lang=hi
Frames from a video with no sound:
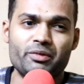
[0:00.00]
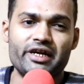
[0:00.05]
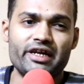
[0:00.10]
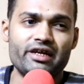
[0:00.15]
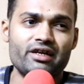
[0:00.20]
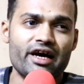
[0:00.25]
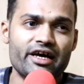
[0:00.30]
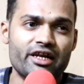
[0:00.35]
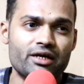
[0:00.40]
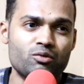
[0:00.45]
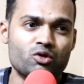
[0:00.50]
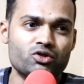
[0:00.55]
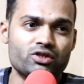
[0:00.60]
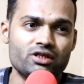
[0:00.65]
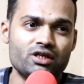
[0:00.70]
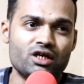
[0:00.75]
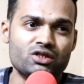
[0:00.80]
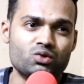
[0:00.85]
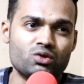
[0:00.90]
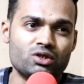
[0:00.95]
बैटिंग लाइनअप होती
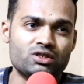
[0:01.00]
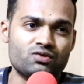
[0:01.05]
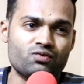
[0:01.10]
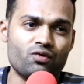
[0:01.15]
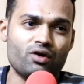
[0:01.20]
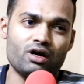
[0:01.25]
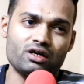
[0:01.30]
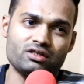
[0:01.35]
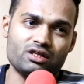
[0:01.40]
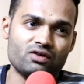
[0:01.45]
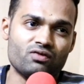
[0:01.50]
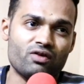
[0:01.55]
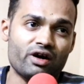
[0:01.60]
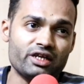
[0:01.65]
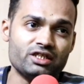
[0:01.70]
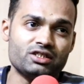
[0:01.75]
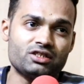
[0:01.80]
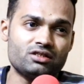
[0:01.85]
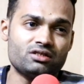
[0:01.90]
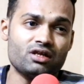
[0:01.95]
ना तो इस वक्त
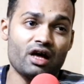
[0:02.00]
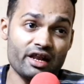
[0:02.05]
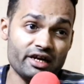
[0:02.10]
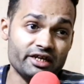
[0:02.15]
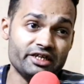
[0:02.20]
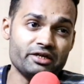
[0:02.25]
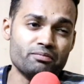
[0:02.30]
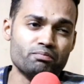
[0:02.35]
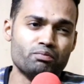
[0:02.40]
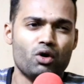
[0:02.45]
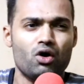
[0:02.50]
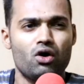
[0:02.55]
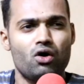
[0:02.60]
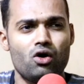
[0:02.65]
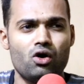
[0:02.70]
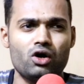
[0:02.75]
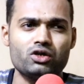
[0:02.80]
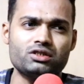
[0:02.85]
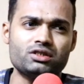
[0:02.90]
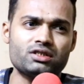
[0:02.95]
अफगानिस्तानी टीम
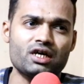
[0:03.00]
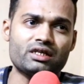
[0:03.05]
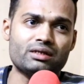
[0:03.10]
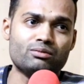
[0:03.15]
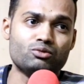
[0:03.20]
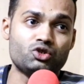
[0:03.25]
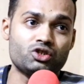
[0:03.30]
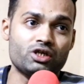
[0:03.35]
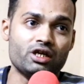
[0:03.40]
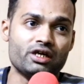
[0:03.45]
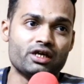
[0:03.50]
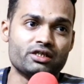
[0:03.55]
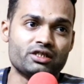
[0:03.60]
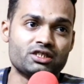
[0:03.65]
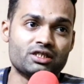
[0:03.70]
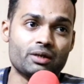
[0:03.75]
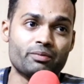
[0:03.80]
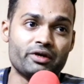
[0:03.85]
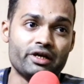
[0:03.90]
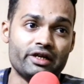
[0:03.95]
बहुत ही ज़्यादा मुश्किल करती
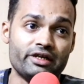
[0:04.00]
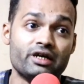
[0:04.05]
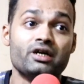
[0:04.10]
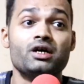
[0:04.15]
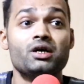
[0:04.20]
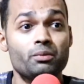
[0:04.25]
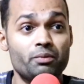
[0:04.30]
सबके लिए